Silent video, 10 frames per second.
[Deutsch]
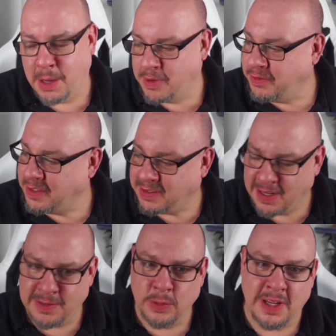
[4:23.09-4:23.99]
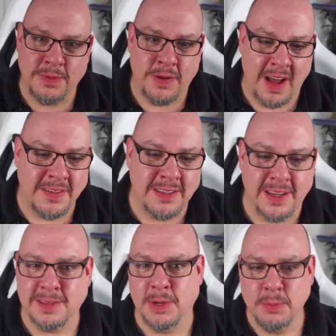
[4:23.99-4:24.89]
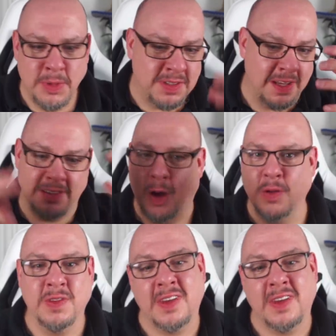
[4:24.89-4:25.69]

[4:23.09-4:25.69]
Aber wie gesagt, so das Fazit, also man misst da tausend